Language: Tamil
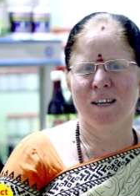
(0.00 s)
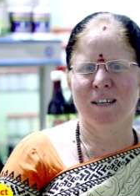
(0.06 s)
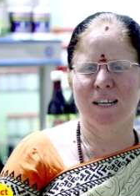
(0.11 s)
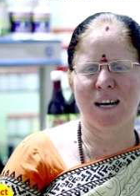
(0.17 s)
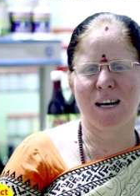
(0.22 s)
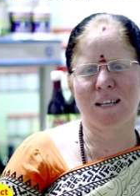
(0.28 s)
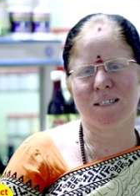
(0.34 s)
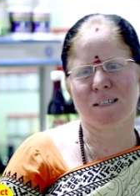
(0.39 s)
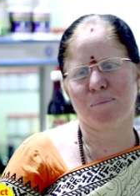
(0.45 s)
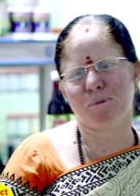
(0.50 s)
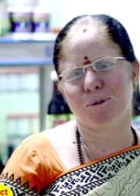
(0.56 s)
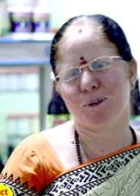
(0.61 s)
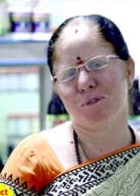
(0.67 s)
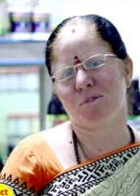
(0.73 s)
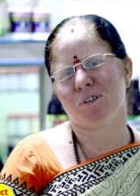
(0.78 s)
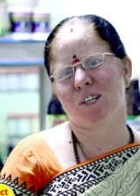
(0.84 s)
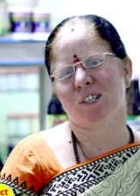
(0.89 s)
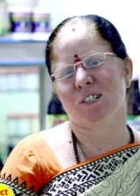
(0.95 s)
நல்ல
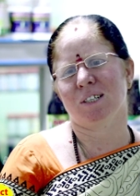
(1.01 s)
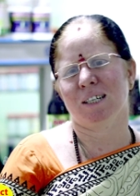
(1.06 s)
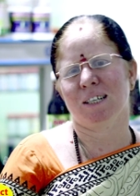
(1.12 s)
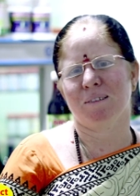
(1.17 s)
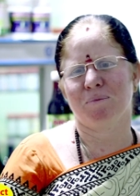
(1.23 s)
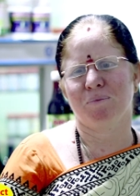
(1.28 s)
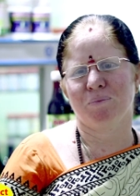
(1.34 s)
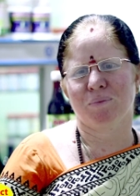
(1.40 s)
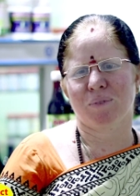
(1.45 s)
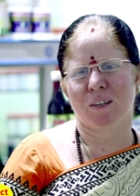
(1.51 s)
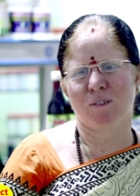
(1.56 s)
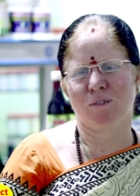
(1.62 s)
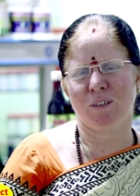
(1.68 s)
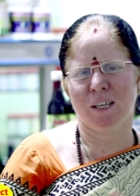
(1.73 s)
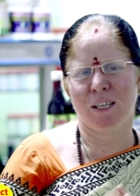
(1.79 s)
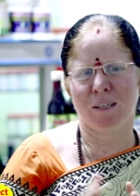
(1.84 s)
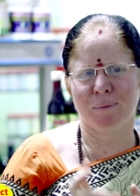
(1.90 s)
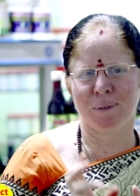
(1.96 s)
சப்போர்ட்டிவாக இருக்குங்க
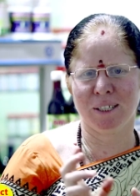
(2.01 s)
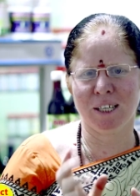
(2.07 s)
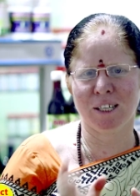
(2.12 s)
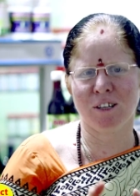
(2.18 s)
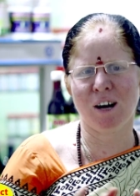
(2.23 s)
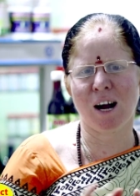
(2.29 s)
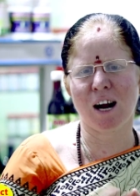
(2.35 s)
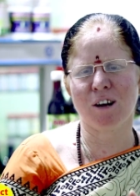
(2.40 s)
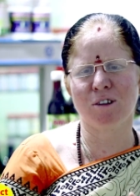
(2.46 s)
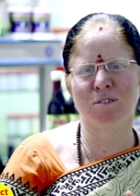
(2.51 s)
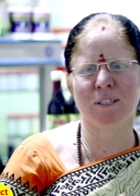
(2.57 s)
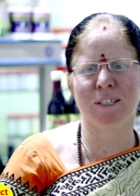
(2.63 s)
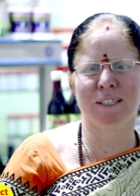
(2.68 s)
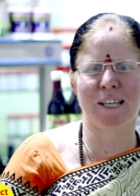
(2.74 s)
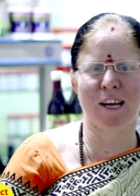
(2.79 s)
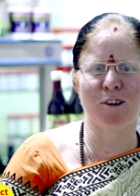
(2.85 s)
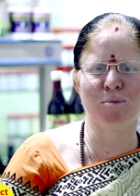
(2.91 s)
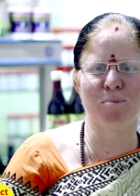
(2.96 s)
உங்களுக்கு இதை பற்றி ஏதாவது ஆலோசனை
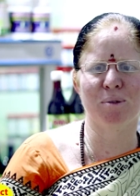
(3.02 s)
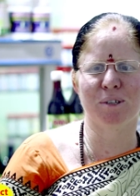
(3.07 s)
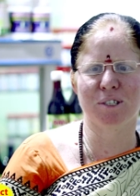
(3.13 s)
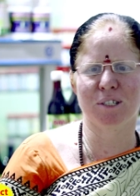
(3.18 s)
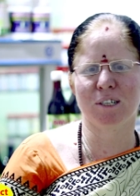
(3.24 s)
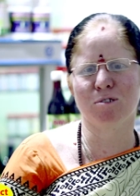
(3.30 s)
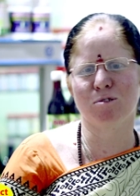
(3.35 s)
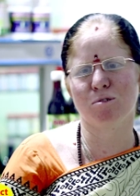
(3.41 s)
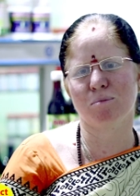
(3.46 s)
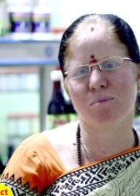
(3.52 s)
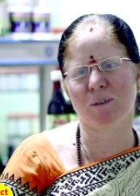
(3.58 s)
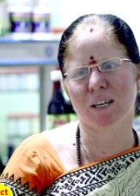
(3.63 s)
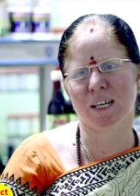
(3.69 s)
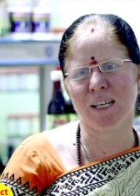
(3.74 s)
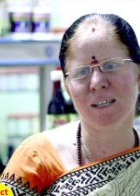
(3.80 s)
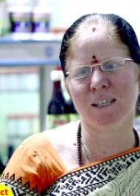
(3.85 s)
தேவைப்படுச்சுன்னா கூப்பிடுங்க